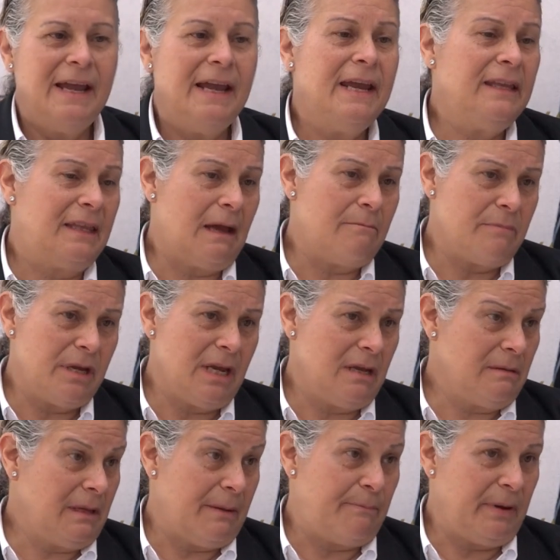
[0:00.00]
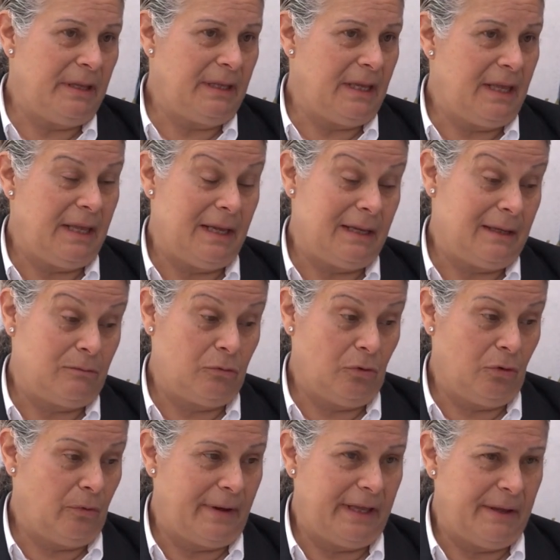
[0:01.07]
Y también depende de,
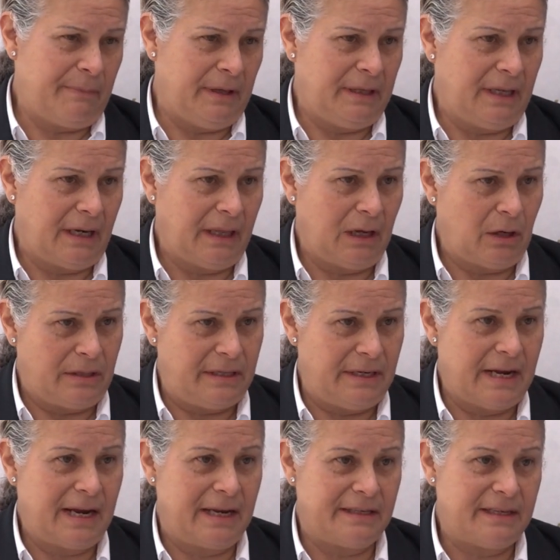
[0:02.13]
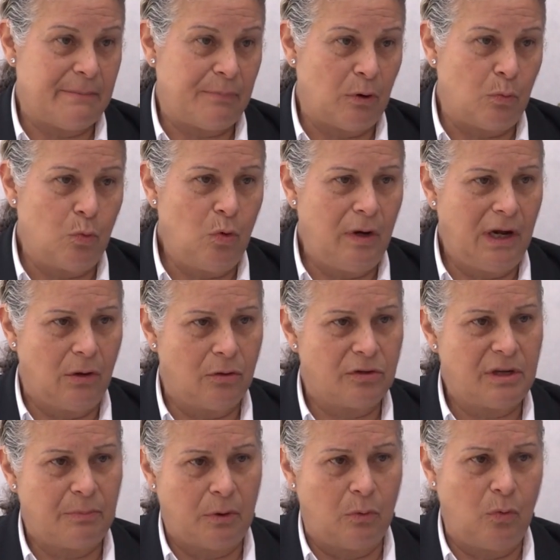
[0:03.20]
todo va a depender de si es que se promulga o no
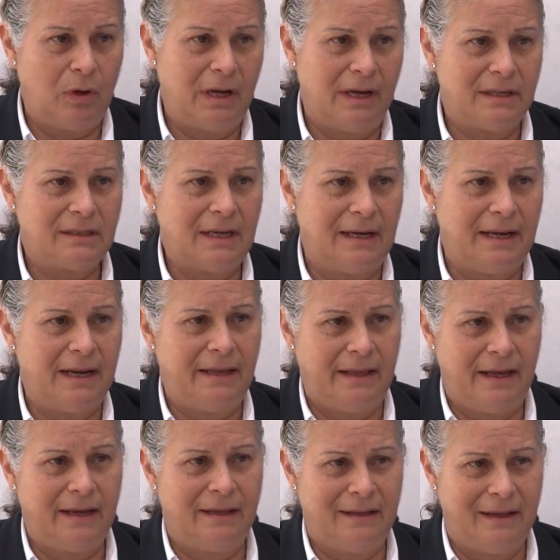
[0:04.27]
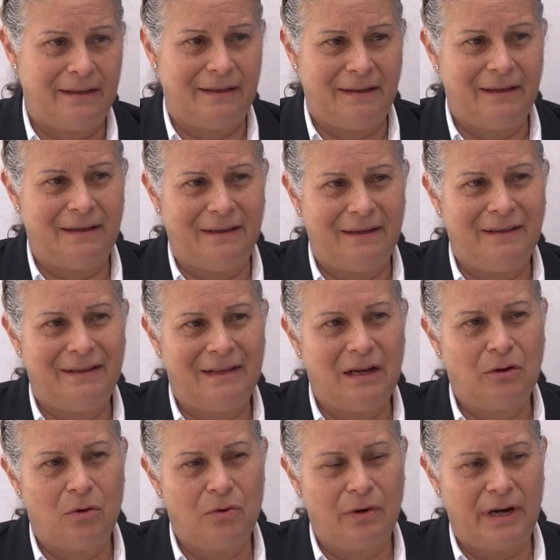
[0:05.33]
se promulga esta ley
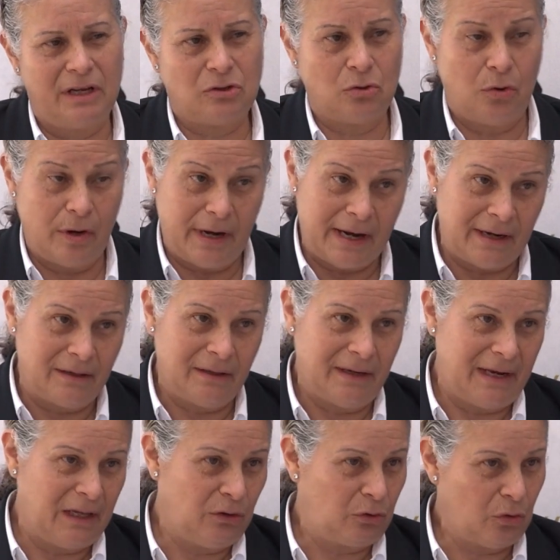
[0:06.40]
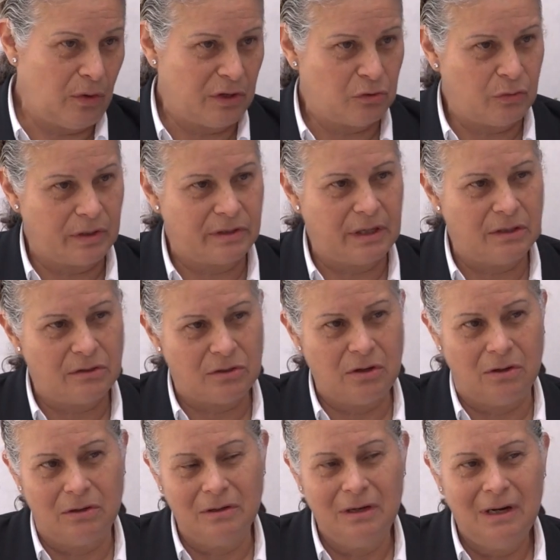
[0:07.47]
del Congreso en, en toda su
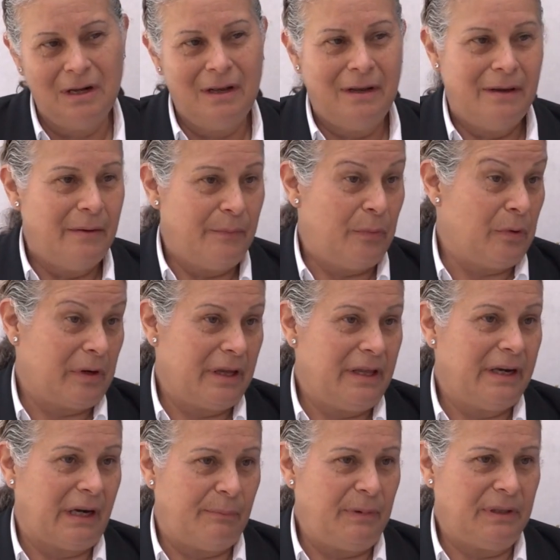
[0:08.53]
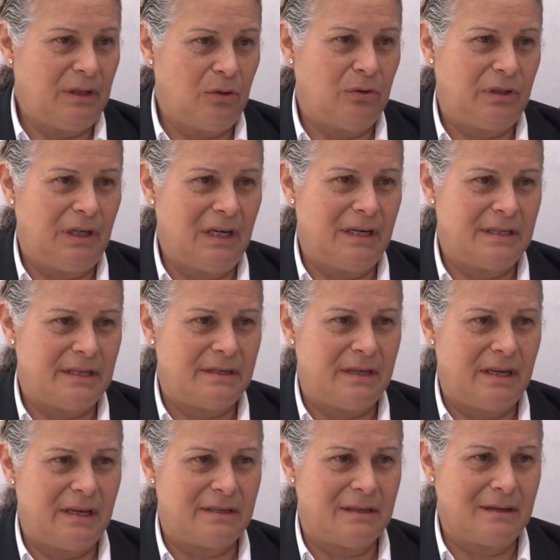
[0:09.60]
extensión, porque de repente no tienen
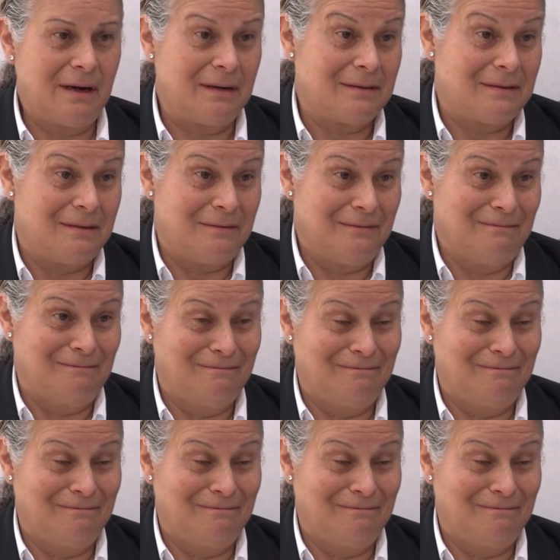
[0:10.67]
necesidad de acercarse. ¿no?